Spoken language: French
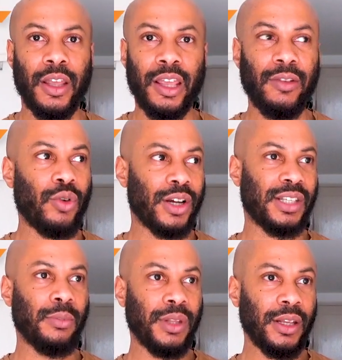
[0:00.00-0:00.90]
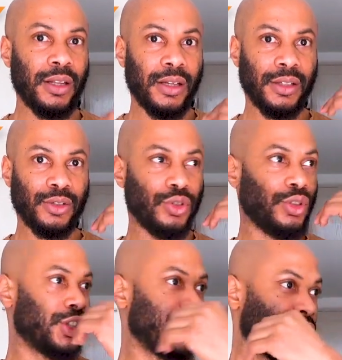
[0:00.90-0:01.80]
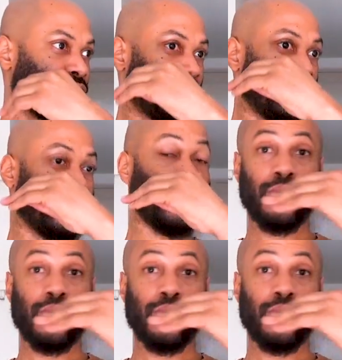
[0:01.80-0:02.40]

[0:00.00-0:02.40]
Et ils vont accepter ce genre